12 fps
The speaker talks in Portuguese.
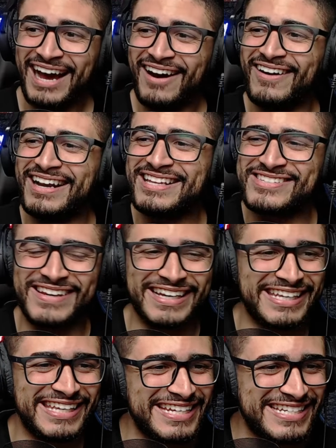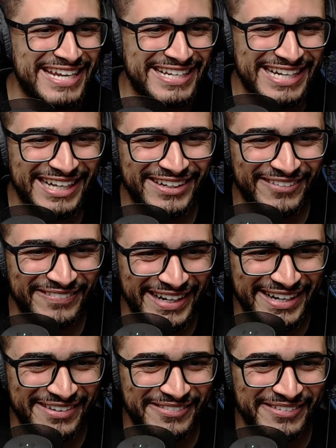Olha isso aqui, gente. Ah, não,
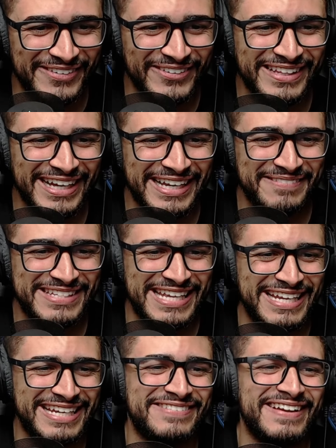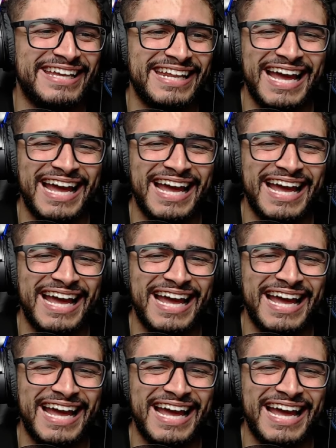pera aí. Eu vou voltar aqui pra vocês verem.